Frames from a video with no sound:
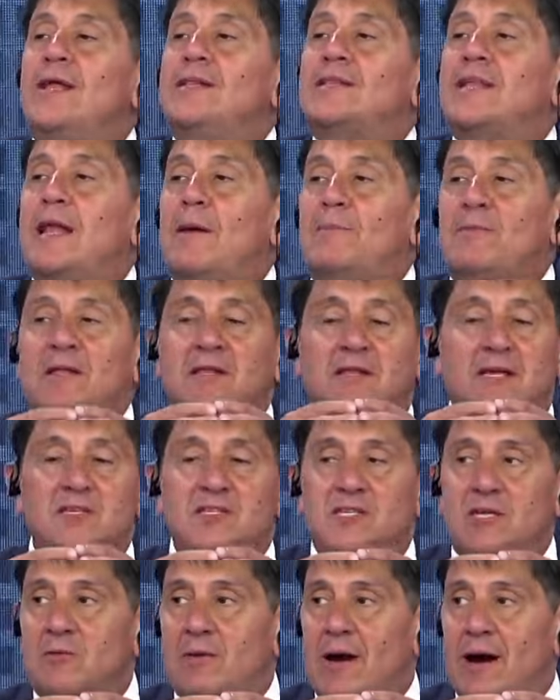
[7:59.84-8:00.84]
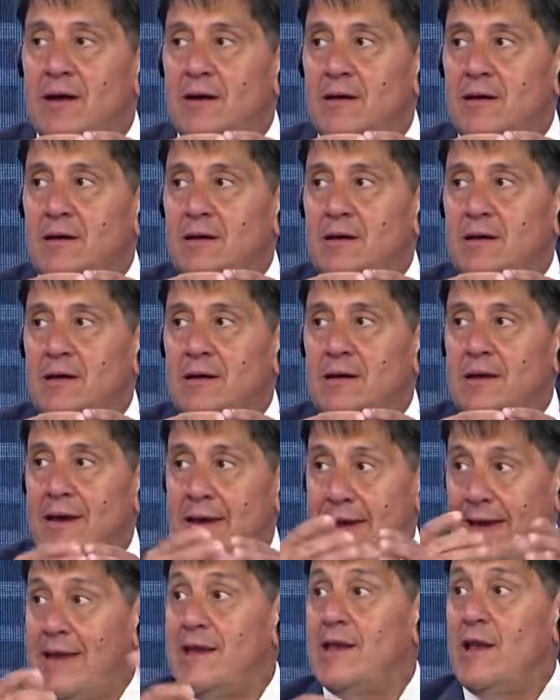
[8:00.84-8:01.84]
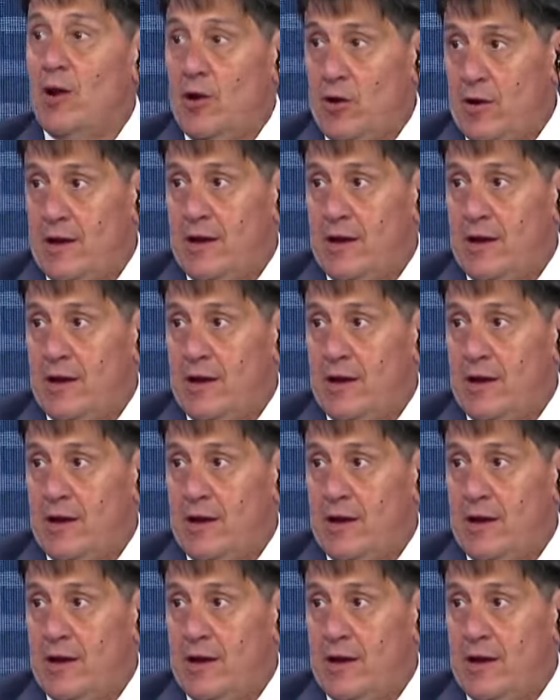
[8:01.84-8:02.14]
terapia intensiva. Sí, en,